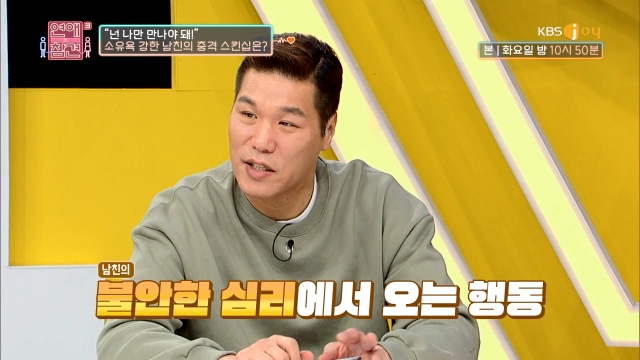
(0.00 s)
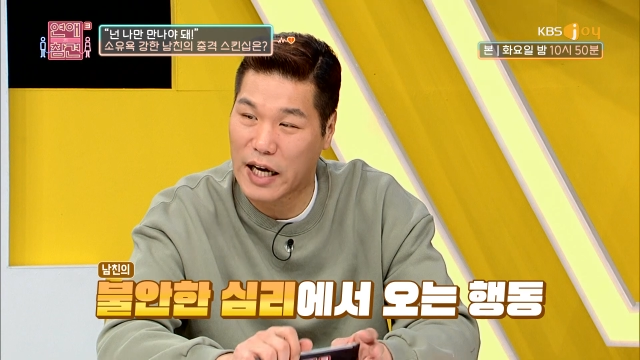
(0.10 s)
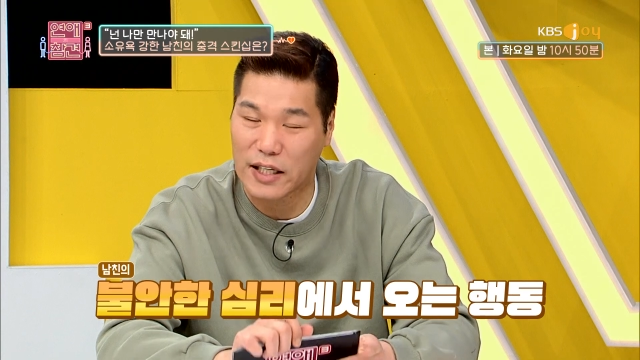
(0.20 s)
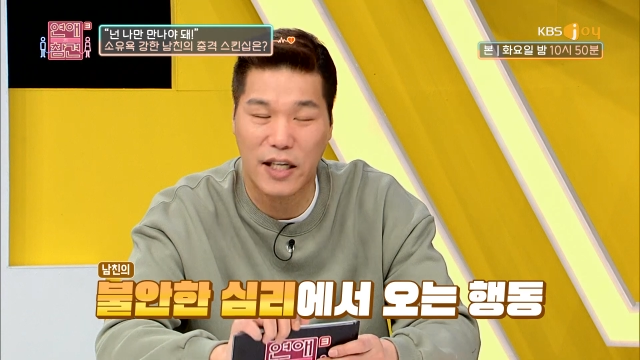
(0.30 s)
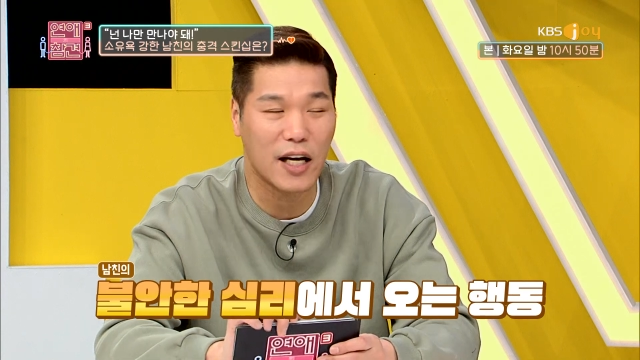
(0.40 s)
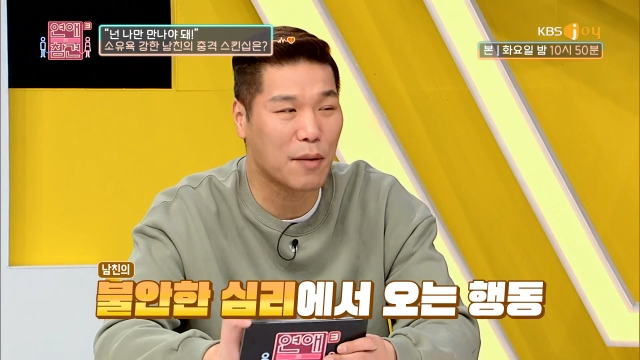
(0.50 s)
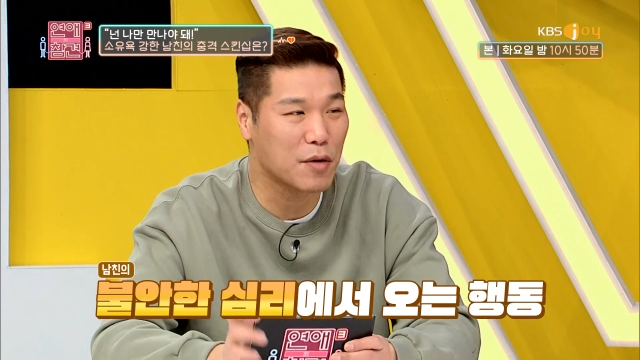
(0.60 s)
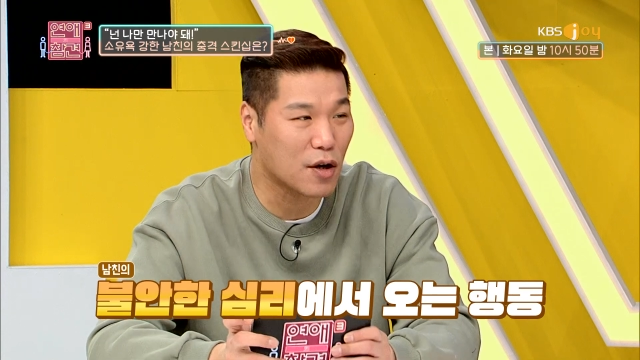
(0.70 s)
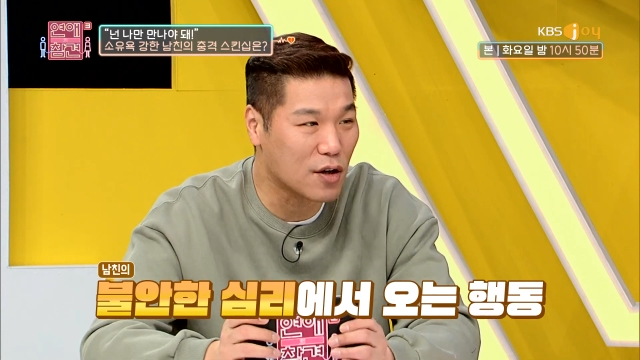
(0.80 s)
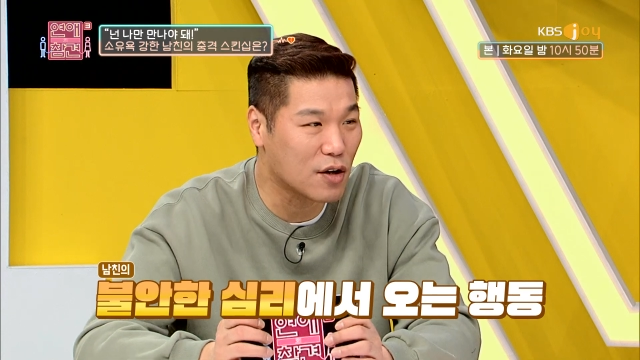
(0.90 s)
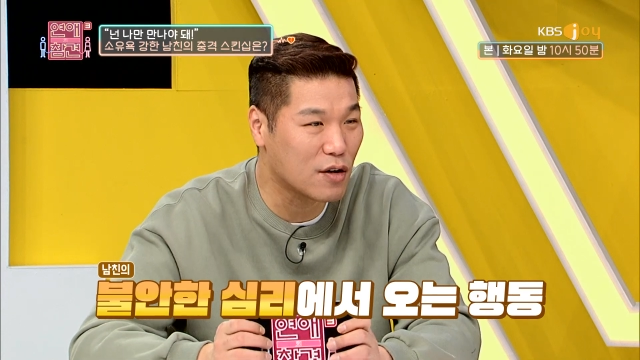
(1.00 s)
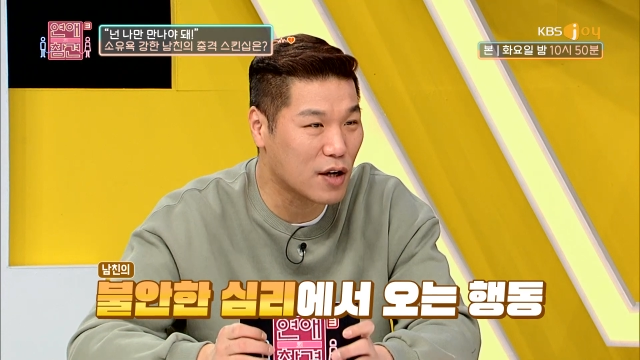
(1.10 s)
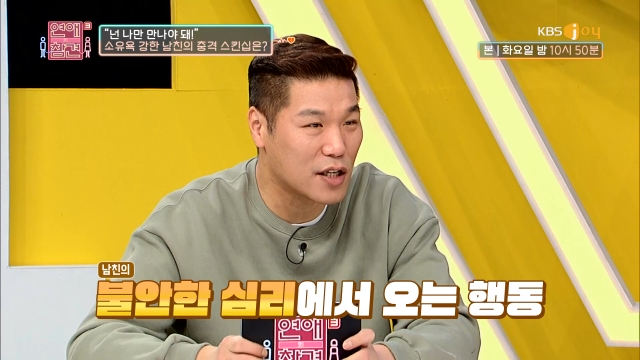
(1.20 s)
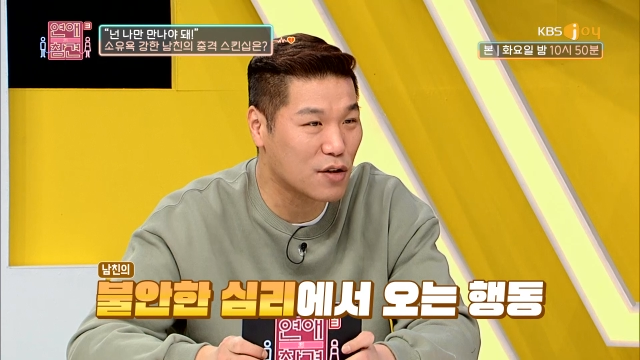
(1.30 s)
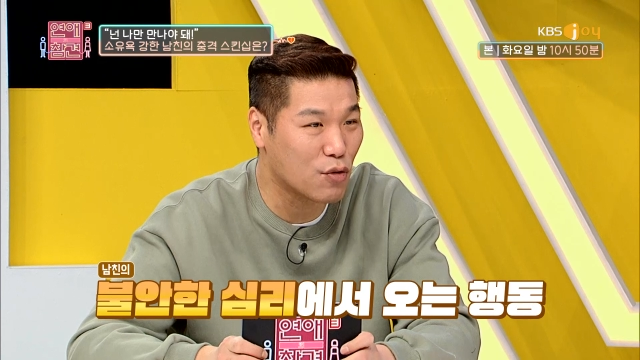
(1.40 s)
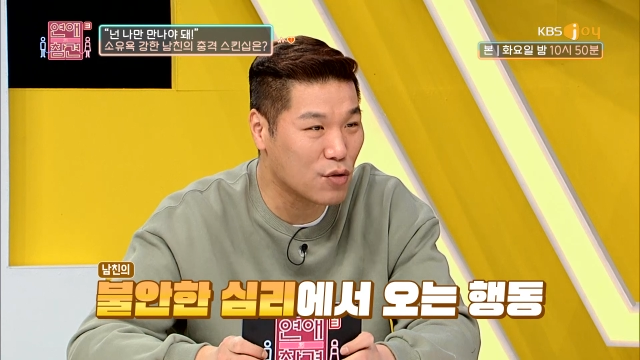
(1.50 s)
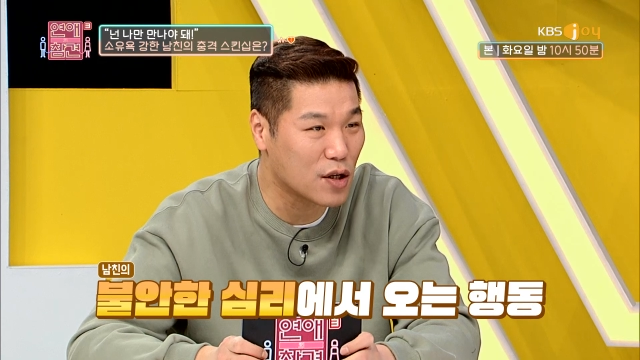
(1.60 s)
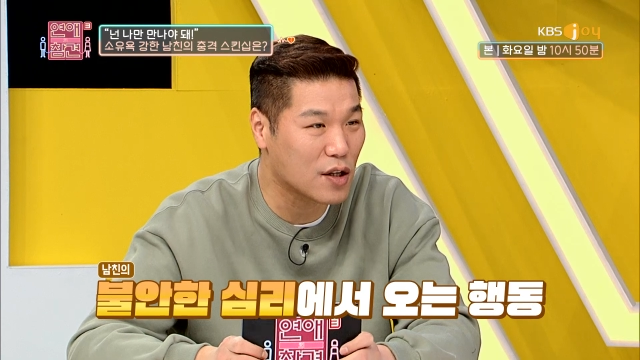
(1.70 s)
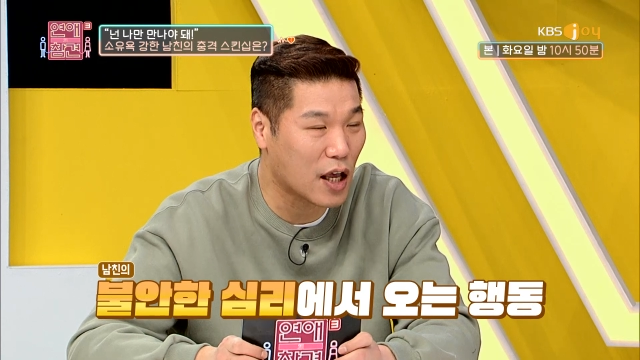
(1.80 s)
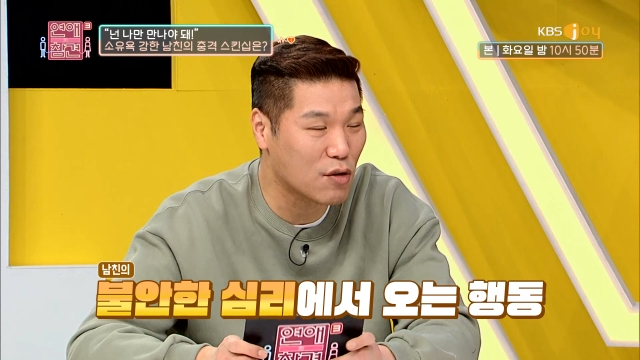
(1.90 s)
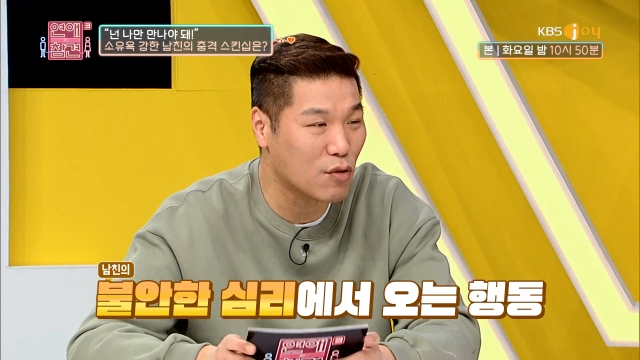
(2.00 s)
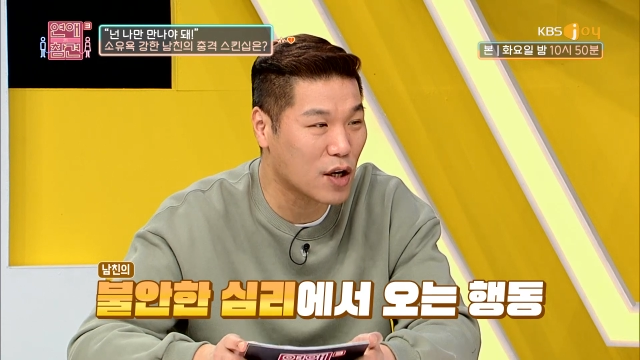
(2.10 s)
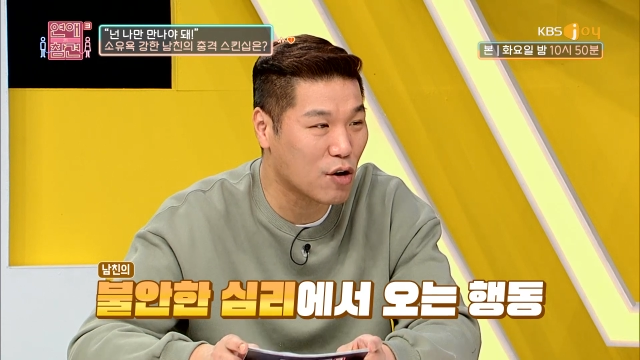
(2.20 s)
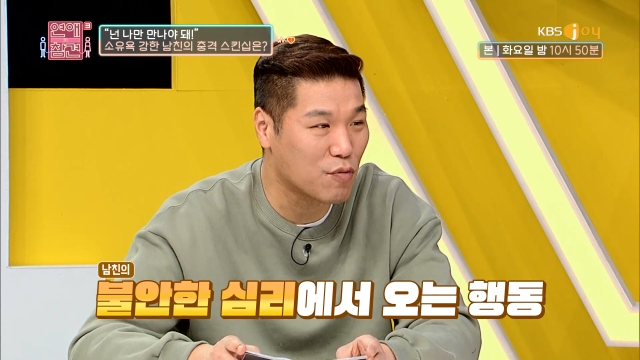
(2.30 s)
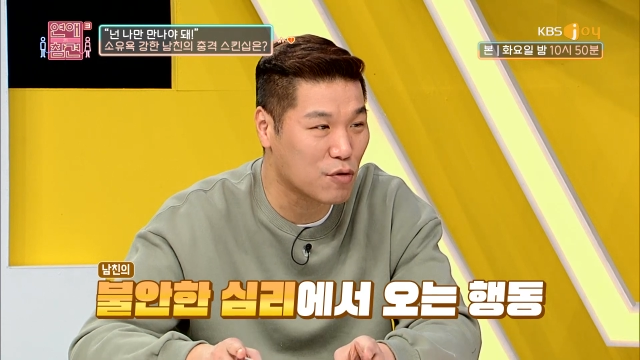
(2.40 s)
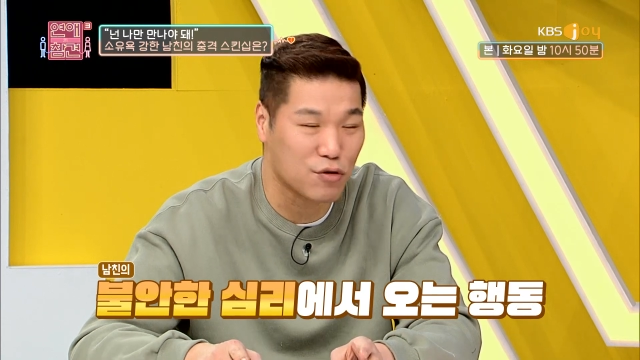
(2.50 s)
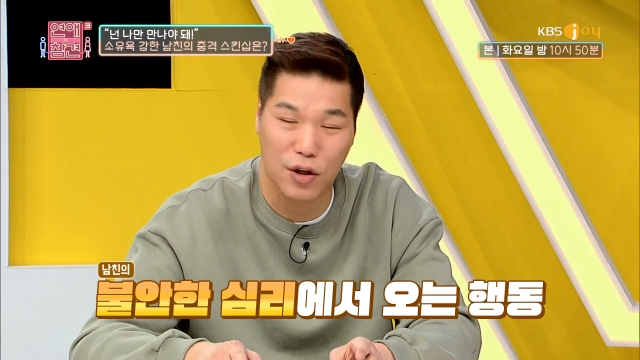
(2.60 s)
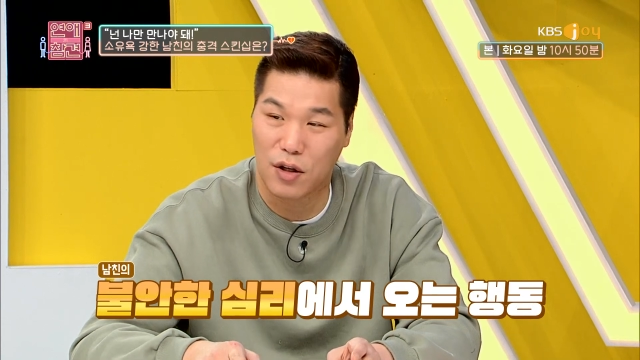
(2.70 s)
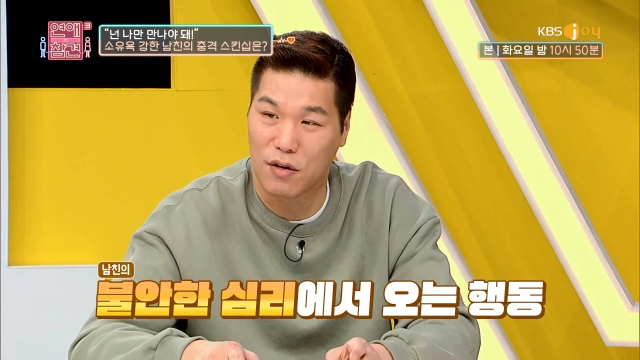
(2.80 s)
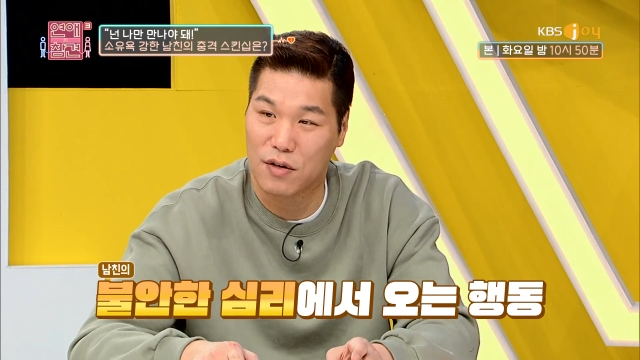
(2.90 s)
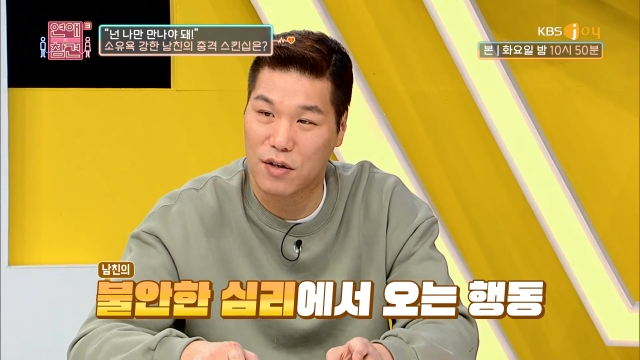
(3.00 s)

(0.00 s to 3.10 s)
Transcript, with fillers: 자신감 결여에서 오는 행동이라고 볼 수 있는 거죠.